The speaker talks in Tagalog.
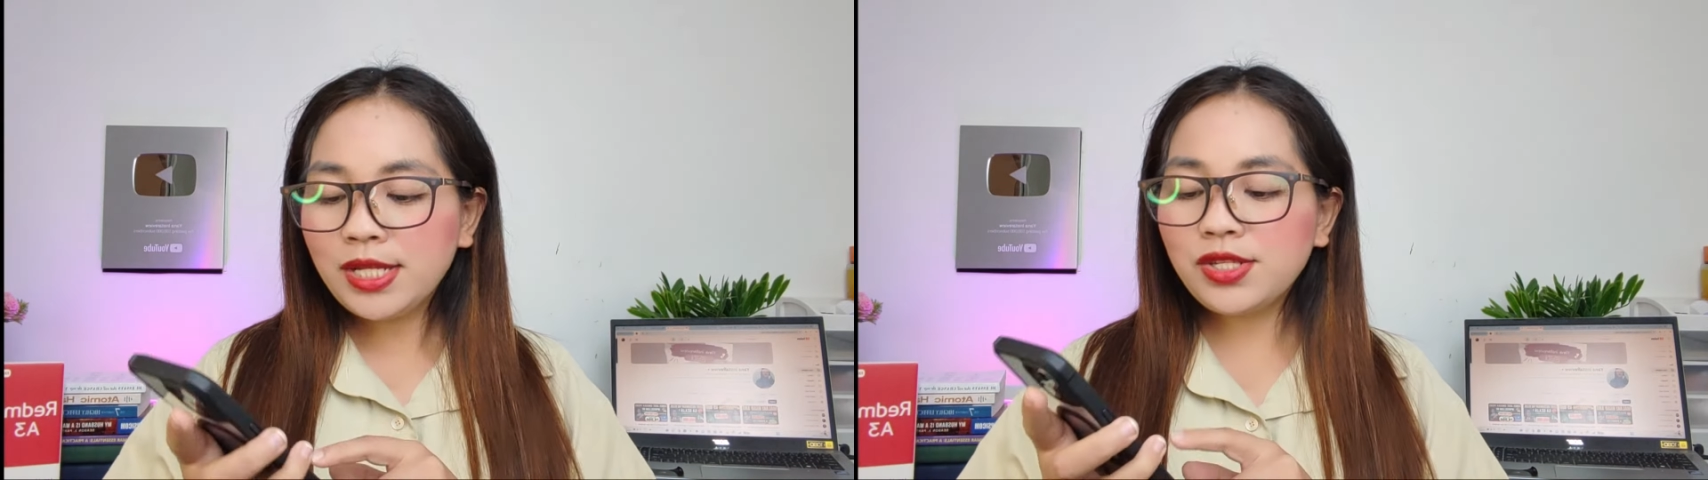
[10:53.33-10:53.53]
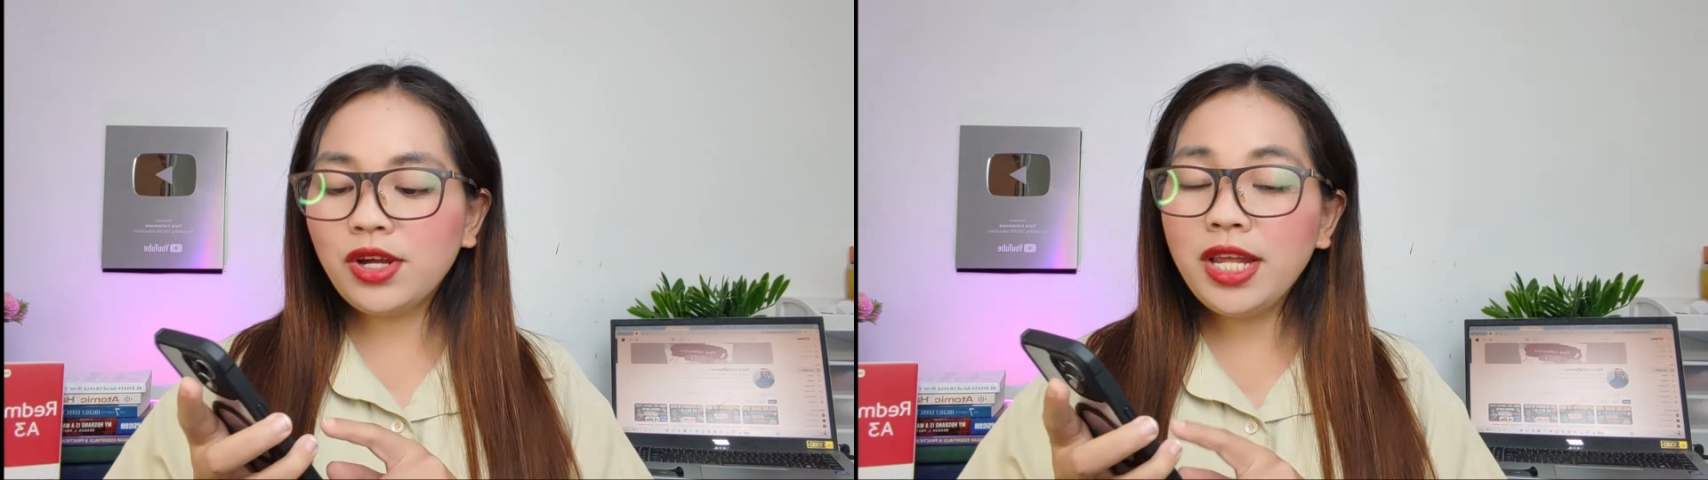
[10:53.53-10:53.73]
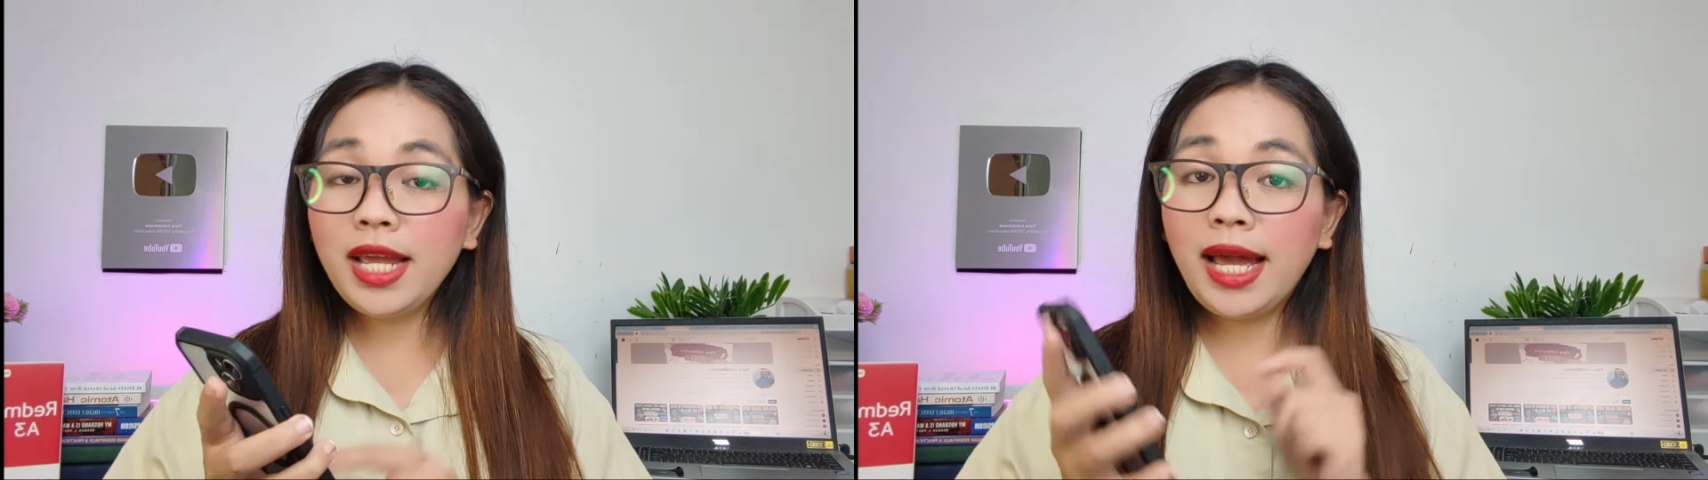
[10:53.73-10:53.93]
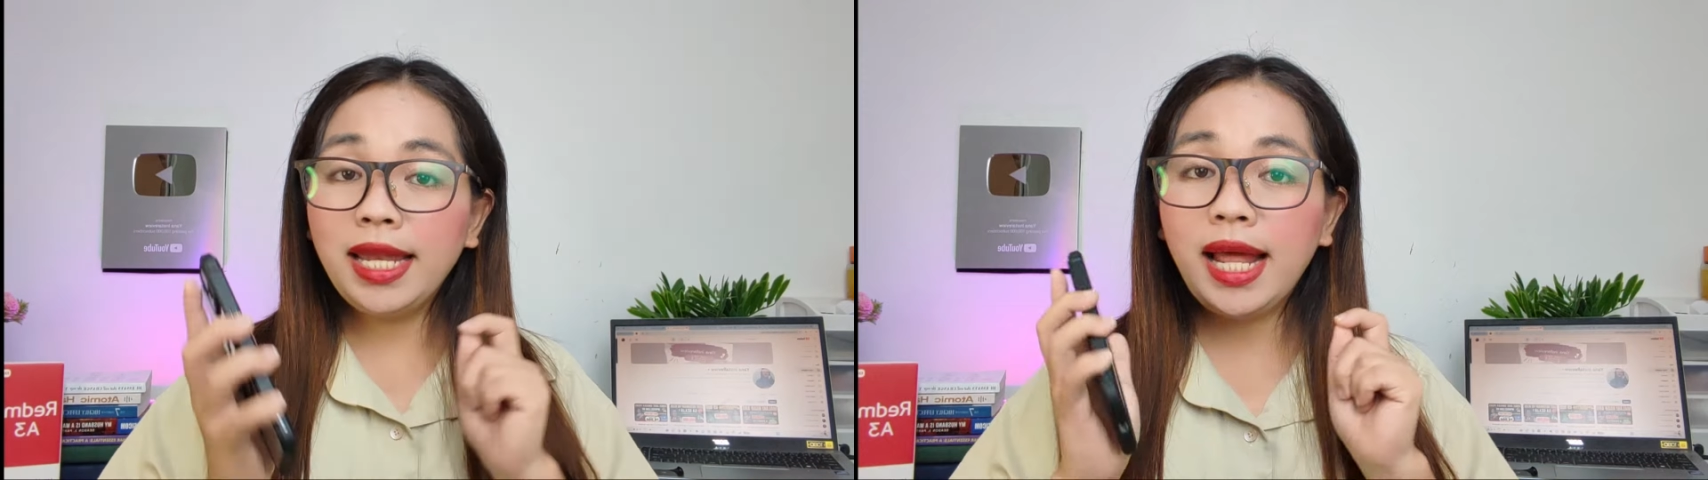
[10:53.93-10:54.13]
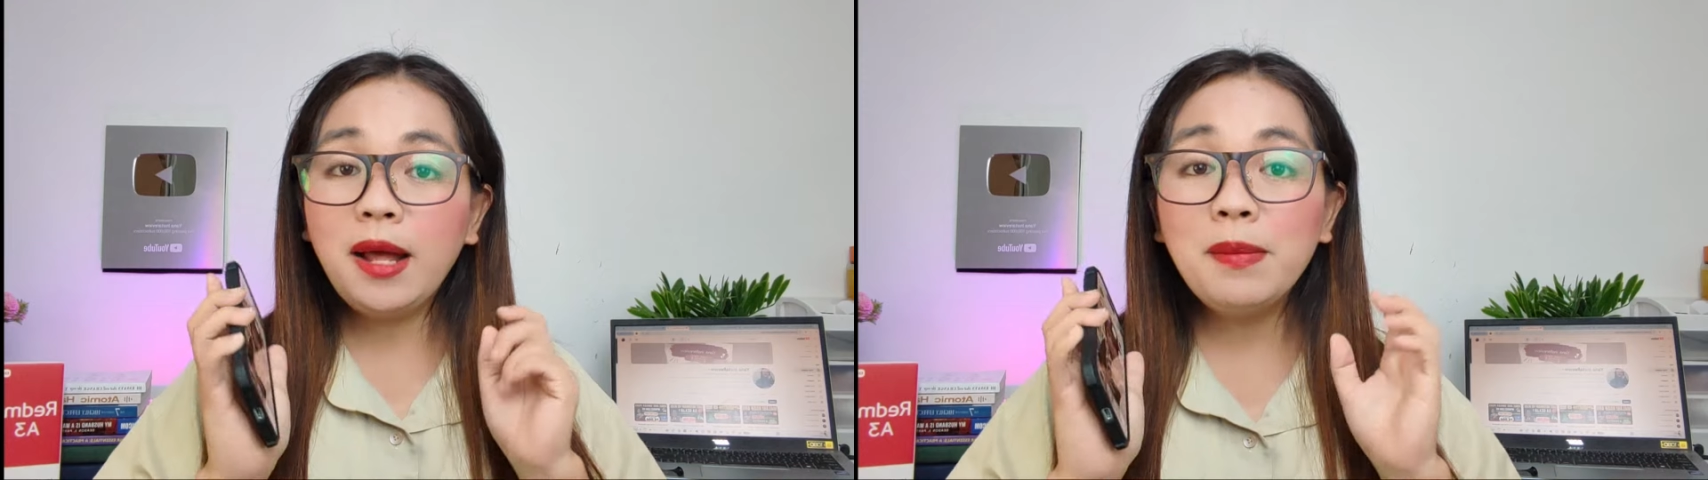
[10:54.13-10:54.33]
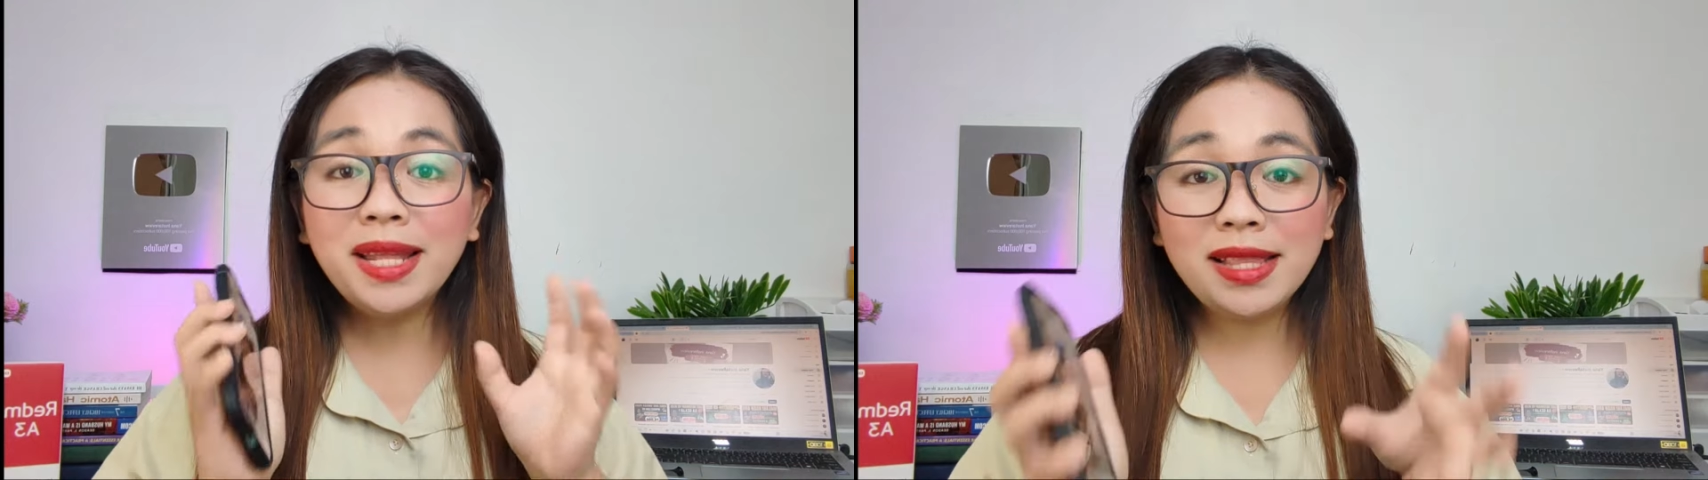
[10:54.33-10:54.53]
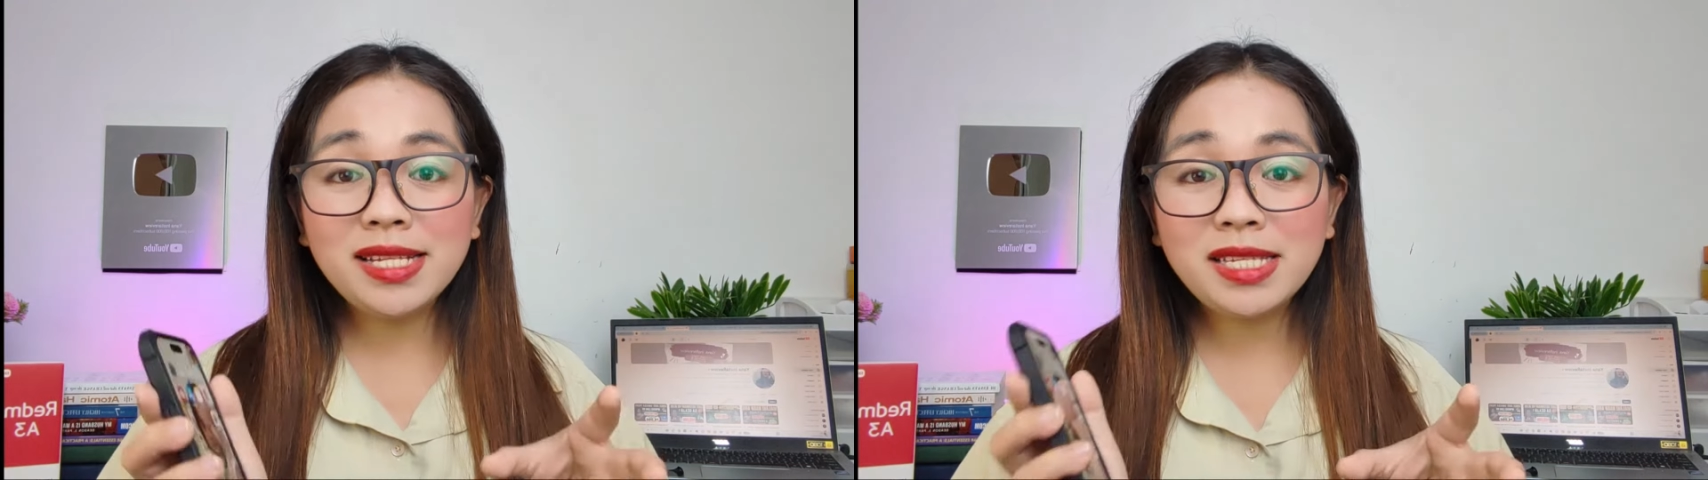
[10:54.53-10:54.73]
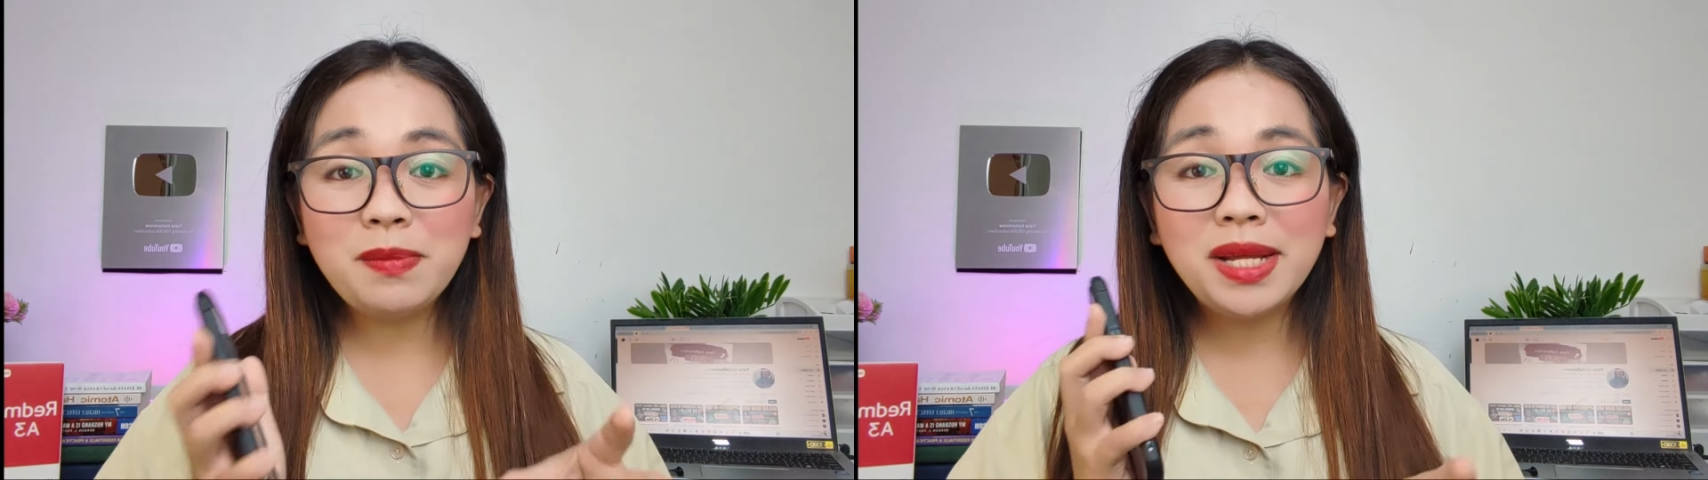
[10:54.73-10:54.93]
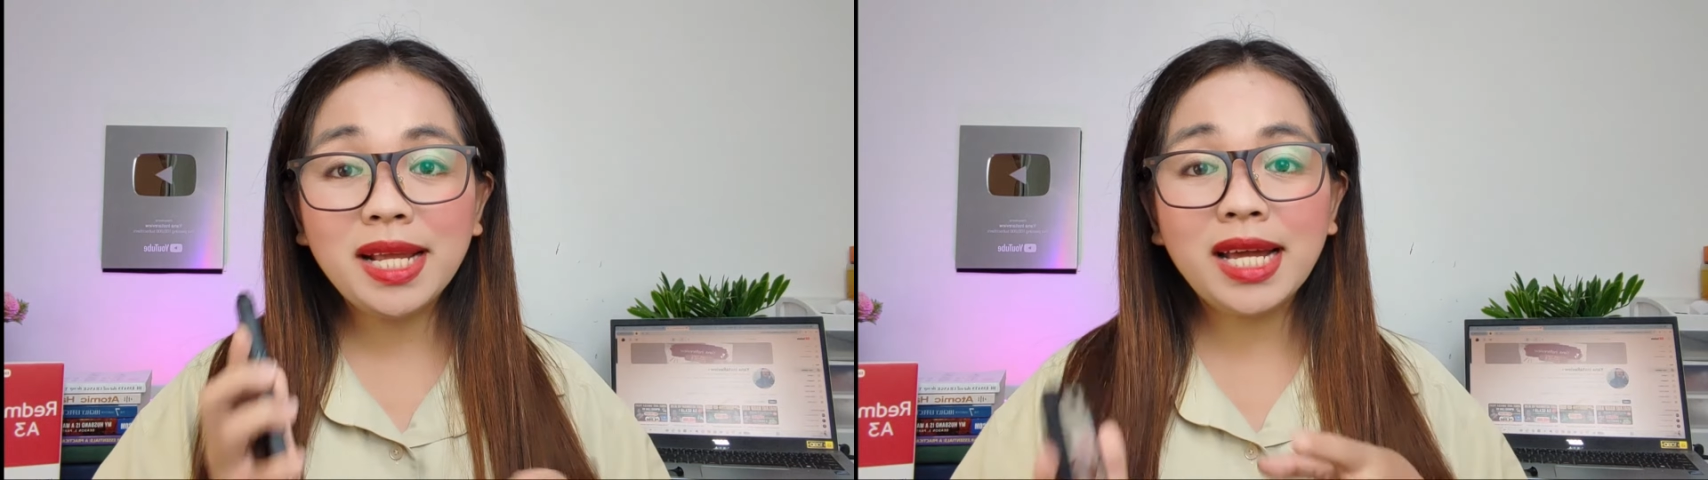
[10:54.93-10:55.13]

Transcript: So, ayan, um, at least, di ba,